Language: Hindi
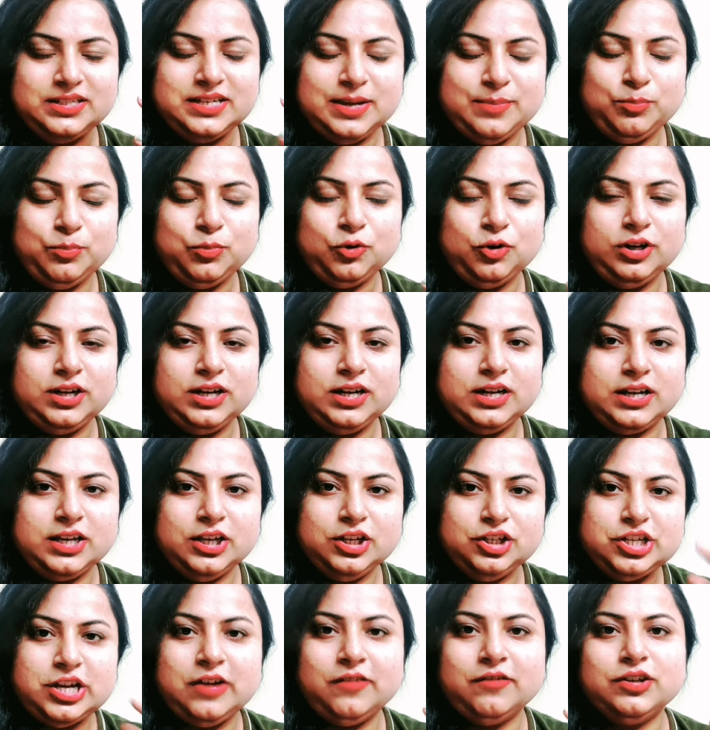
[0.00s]
शैम्पू लगा
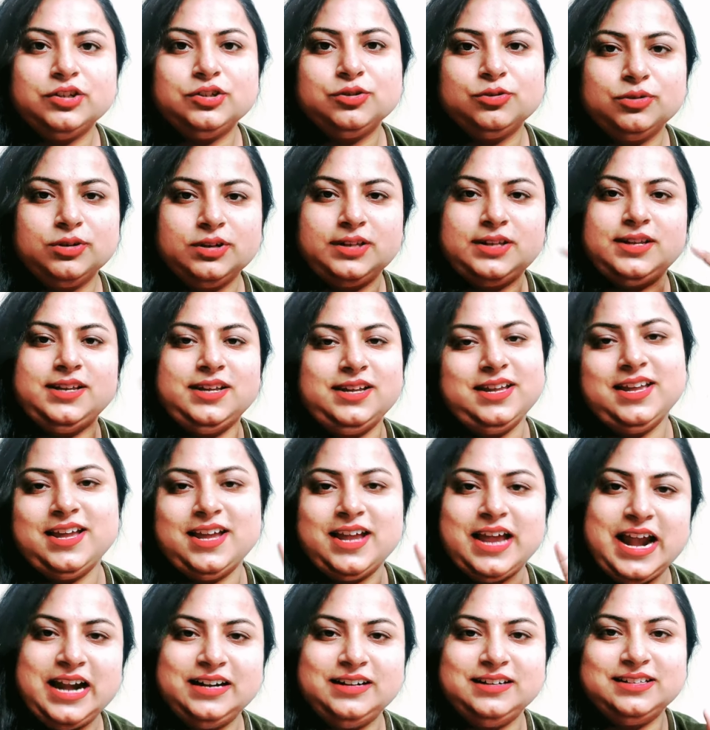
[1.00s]
के शावर छोड़ के
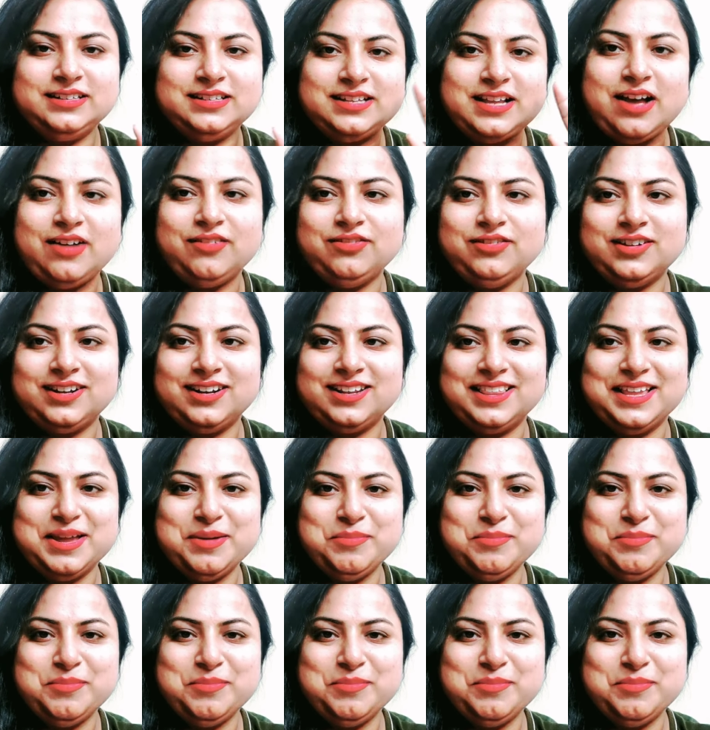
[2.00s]
हेड साफ़ कर